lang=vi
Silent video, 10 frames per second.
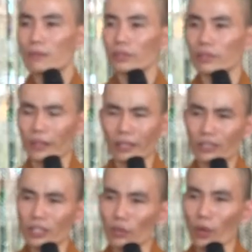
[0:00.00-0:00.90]
Mình chưa phải là
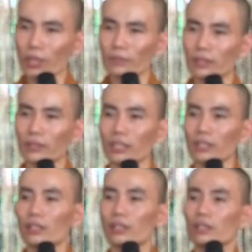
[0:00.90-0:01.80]
trí tuệ của mình
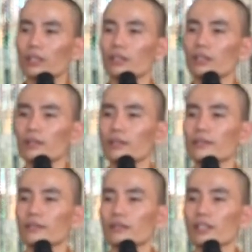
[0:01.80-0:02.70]
thì
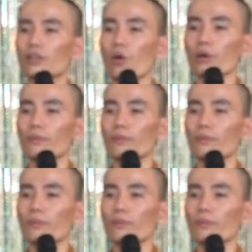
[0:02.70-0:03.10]
cái khổ của